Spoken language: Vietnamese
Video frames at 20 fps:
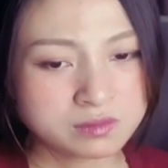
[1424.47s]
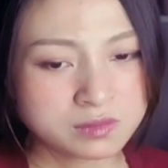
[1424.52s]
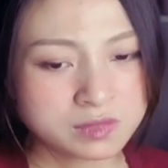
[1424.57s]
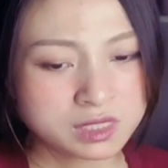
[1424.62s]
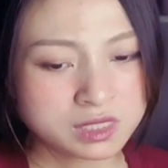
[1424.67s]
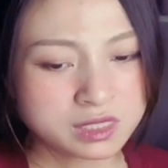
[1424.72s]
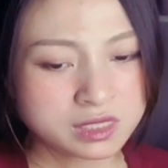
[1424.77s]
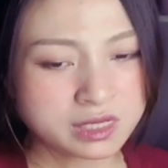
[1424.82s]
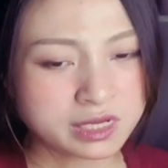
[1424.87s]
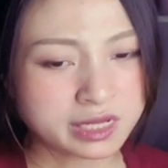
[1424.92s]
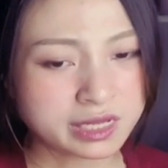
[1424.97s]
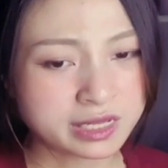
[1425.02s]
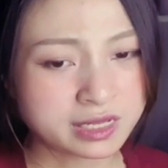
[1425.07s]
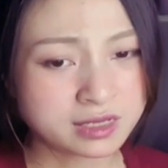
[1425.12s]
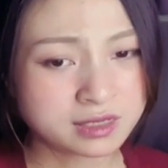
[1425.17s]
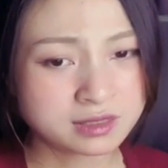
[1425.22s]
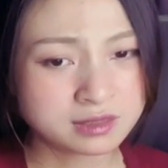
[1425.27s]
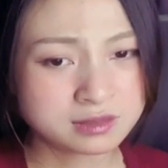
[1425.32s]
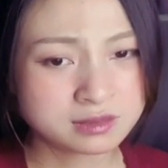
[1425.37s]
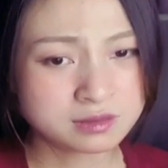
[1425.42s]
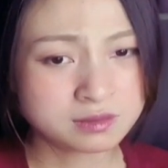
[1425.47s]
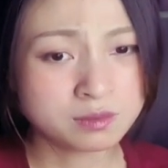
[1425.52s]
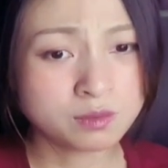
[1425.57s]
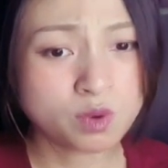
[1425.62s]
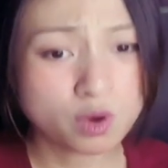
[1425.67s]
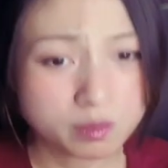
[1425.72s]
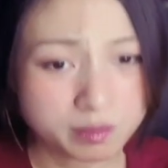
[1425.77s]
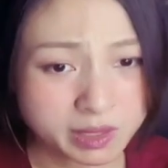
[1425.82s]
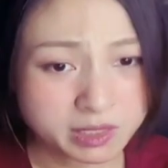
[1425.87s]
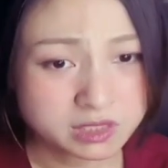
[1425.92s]
Ai,
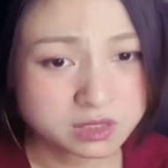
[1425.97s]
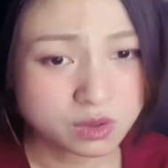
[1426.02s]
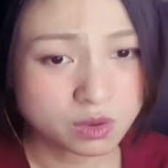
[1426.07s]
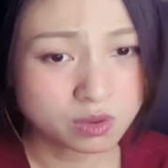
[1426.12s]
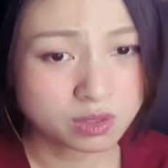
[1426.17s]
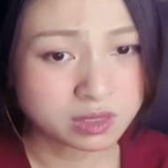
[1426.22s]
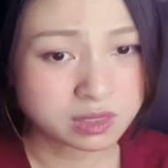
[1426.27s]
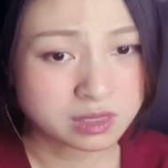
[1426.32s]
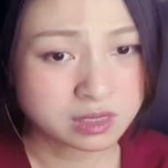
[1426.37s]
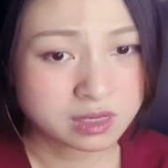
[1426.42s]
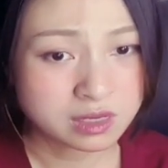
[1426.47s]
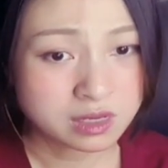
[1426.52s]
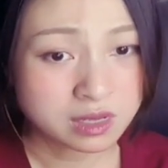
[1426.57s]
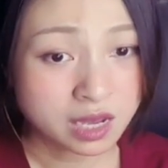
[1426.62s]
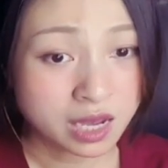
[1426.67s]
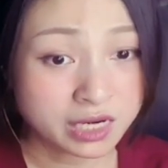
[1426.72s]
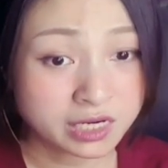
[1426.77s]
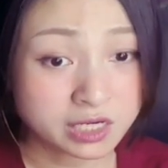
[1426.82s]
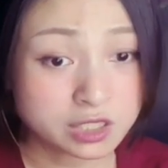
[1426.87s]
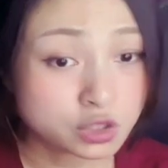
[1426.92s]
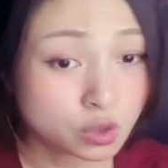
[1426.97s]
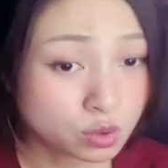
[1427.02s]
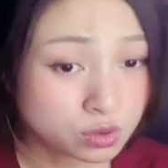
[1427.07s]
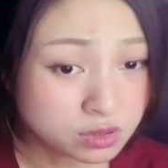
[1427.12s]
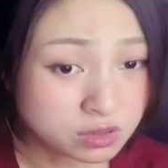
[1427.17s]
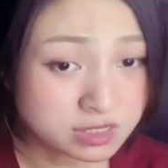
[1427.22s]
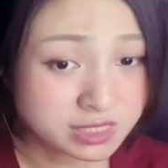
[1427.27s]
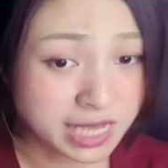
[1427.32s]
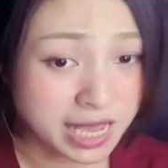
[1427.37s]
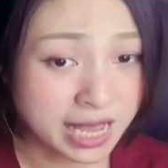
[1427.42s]
muộn mất rồi hắn đã trốn
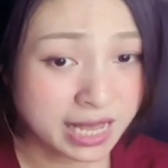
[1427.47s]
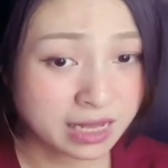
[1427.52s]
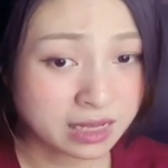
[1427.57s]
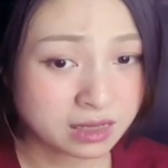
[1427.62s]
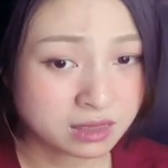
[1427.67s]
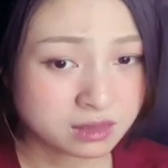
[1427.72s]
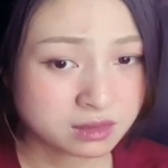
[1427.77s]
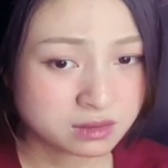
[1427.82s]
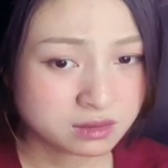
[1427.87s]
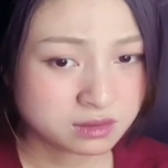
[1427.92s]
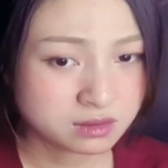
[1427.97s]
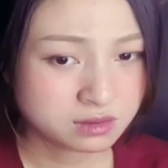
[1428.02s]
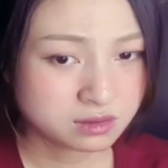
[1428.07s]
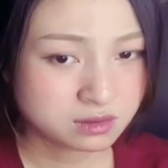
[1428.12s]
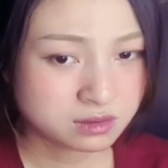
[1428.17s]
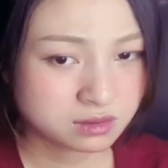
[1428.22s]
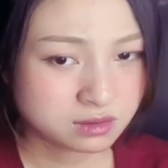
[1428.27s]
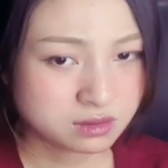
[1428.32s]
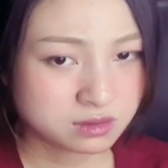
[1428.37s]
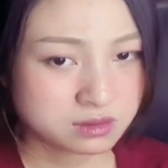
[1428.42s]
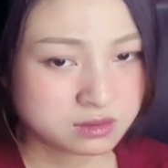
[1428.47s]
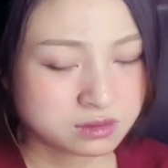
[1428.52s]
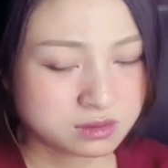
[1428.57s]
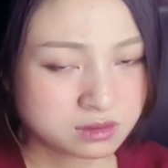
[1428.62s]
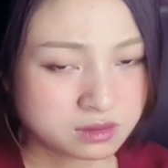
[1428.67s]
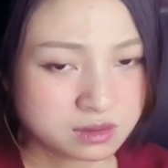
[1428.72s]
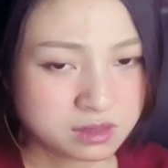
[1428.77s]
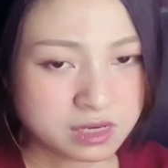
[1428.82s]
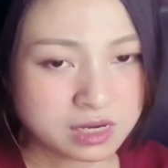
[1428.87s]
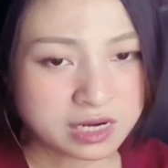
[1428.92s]
từ xa
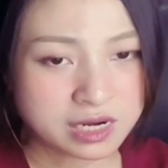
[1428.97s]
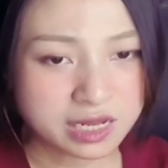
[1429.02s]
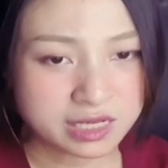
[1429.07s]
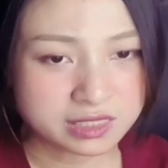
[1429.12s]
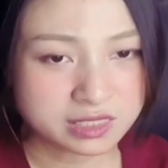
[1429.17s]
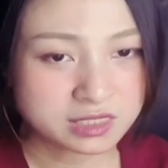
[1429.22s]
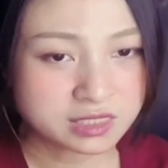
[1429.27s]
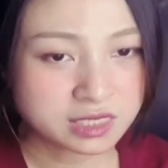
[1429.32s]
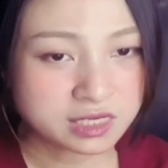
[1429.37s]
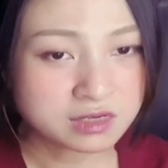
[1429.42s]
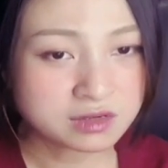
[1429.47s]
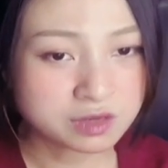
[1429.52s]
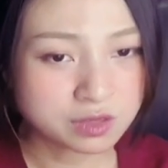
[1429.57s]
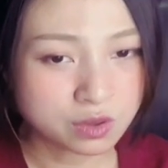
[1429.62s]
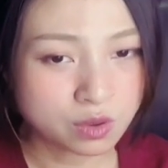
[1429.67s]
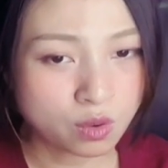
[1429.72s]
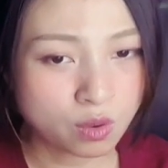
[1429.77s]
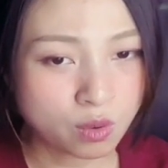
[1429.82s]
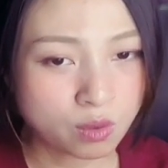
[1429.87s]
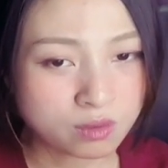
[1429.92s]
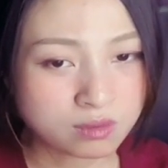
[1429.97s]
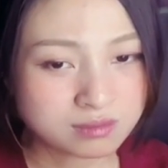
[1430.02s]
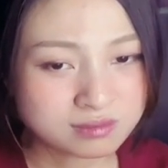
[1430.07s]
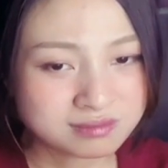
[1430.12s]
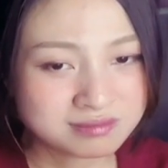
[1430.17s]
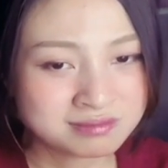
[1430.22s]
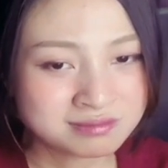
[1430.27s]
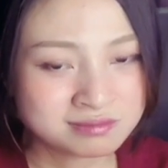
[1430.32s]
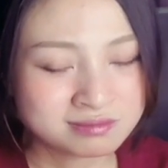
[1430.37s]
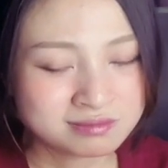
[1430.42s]
lạc thất thất cười khổ
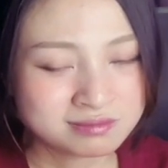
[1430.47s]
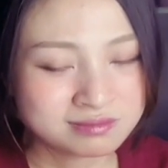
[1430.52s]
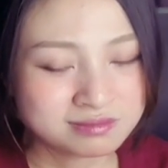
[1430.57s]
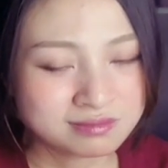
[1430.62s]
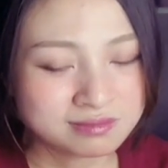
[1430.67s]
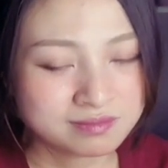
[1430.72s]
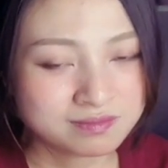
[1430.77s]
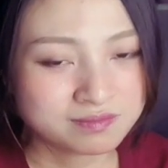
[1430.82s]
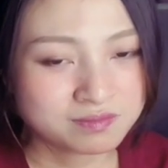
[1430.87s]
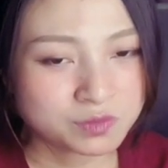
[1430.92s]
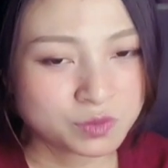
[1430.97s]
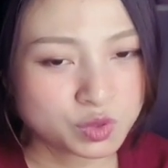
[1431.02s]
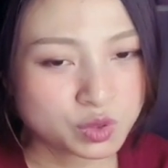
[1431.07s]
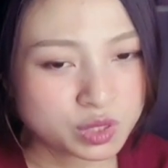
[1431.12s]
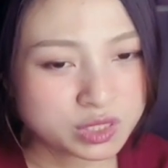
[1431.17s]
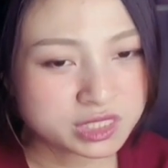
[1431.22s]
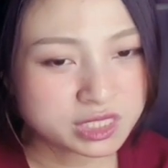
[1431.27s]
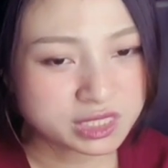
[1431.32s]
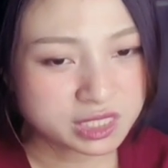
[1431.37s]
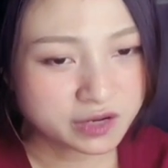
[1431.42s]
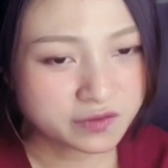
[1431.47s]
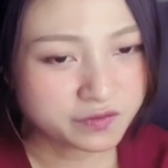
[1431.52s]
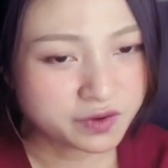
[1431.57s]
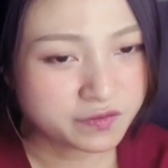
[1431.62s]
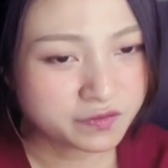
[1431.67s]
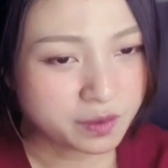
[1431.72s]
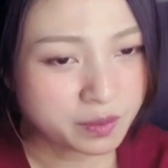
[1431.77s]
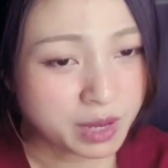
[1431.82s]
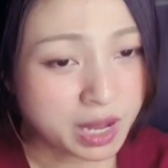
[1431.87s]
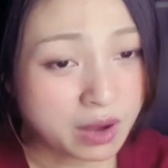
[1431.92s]
tuy rằng thần vương
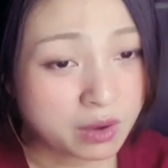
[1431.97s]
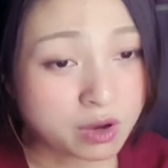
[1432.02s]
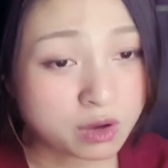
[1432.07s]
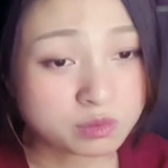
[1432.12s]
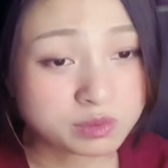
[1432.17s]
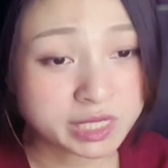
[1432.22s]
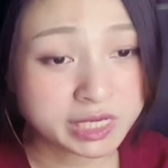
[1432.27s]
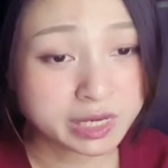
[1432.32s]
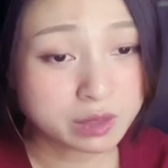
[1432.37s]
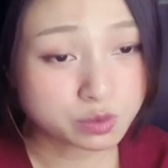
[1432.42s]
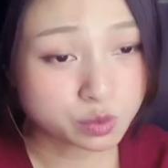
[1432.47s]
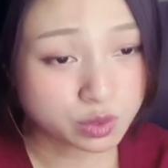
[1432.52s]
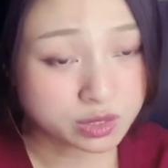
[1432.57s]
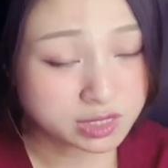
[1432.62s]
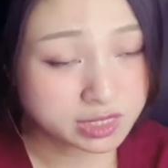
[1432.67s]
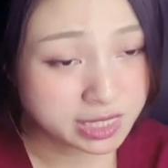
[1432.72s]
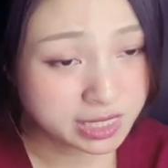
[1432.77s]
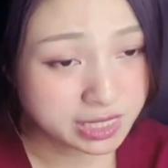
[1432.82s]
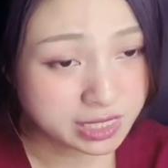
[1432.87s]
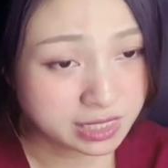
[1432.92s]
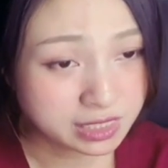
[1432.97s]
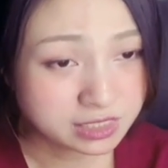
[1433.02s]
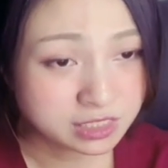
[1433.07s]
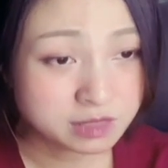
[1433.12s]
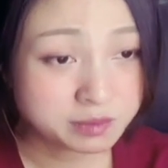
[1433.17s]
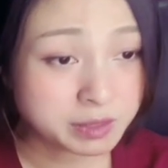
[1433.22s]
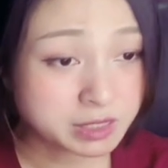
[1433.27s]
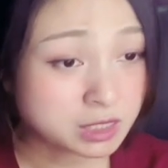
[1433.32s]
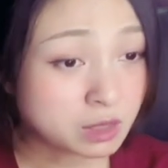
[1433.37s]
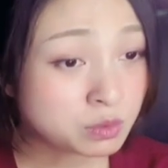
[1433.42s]
phong hào không thể nào thuấn di nhưng
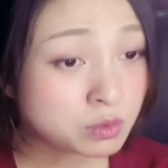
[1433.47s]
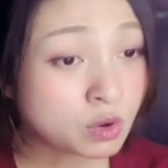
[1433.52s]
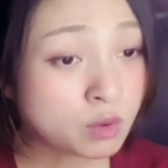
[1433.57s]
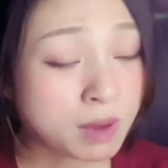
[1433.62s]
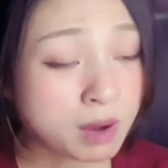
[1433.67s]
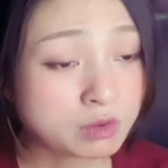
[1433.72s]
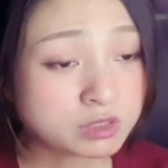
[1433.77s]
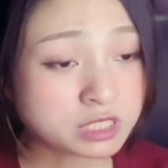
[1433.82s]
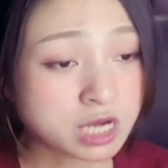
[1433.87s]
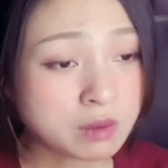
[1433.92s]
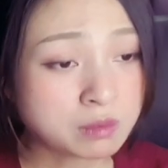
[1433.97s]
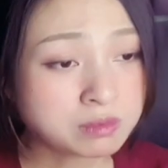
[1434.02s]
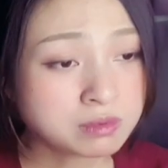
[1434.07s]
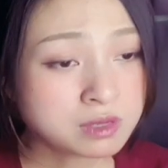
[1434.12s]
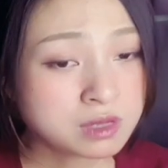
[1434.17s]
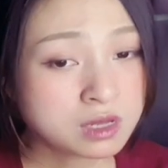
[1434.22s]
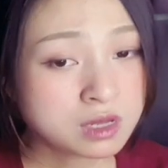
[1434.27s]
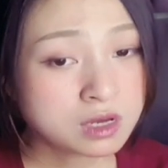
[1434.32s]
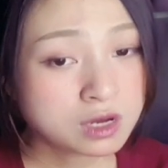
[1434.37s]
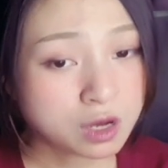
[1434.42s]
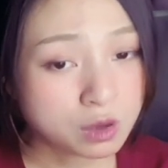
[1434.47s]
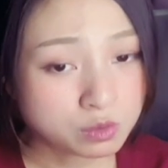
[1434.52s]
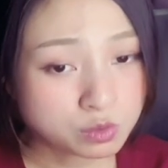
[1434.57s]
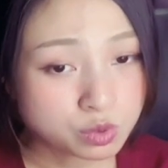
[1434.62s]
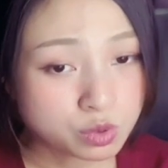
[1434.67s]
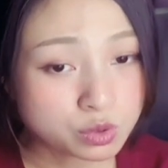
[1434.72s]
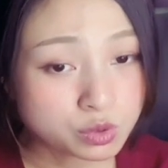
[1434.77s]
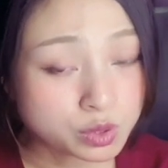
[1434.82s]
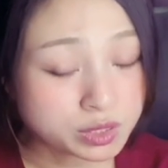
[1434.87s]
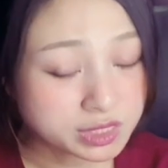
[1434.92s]
mà tốc độ mau chóng không
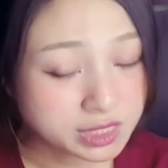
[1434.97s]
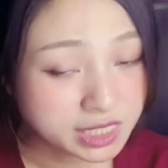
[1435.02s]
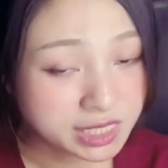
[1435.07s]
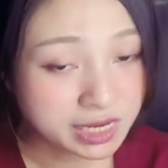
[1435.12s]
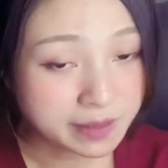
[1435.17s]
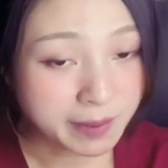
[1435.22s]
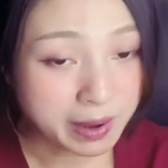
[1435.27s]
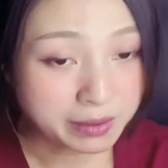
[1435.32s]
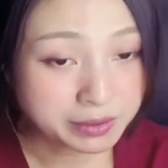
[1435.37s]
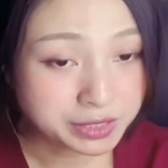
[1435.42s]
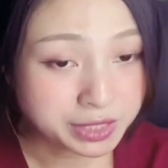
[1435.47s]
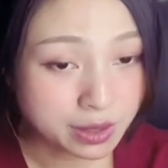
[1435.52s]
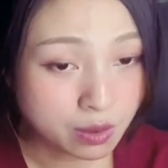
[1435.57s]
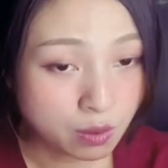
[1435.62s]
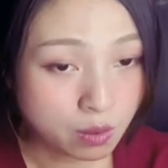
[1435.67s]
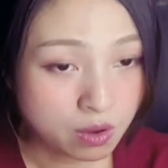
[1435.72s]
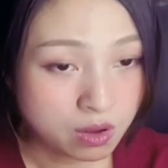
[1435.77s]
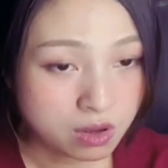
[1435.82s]
thua thuấn di là bao nhiêu